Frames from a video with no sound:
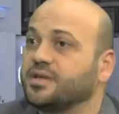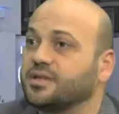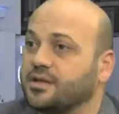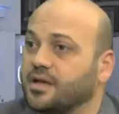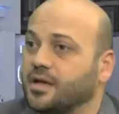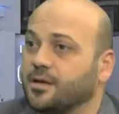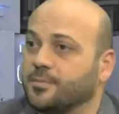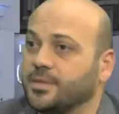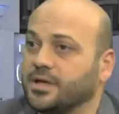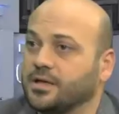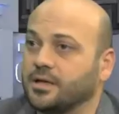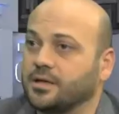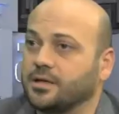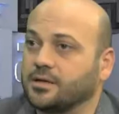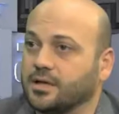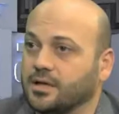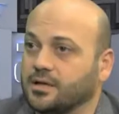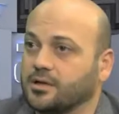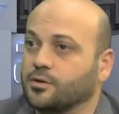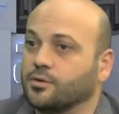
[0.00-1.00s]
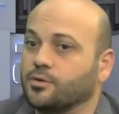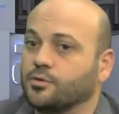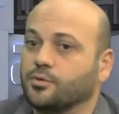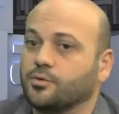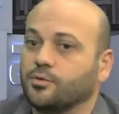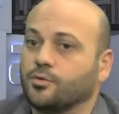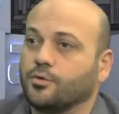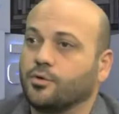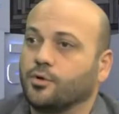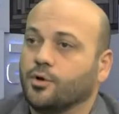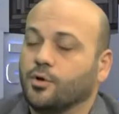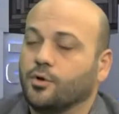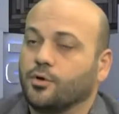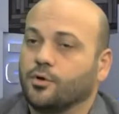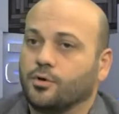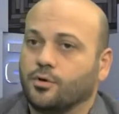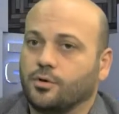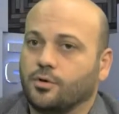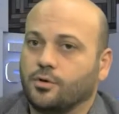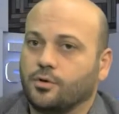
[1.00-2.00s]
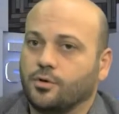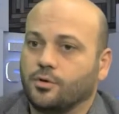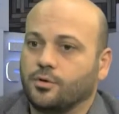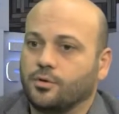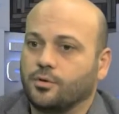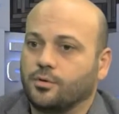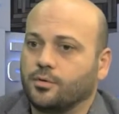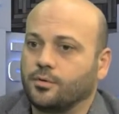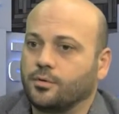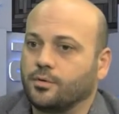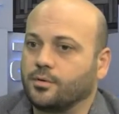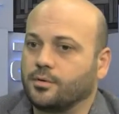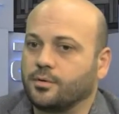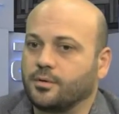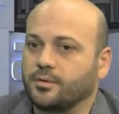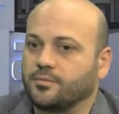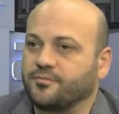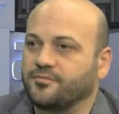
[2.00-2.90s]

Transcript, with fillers: فيك تعملها يعني انه آه،